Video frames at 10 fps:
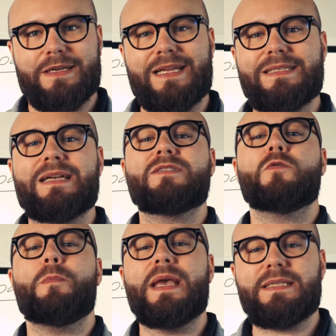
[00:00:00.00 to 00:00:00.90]
Das kann so
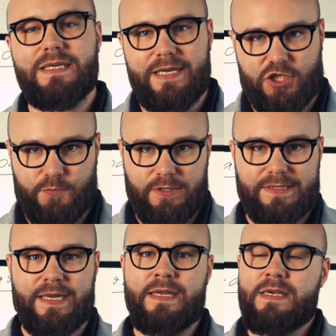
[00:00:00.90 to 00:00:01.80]
ein Meta-Dashboard
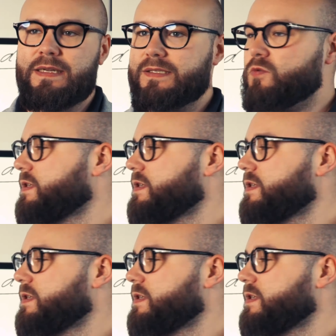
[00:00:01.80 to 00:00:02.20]
sein, dass du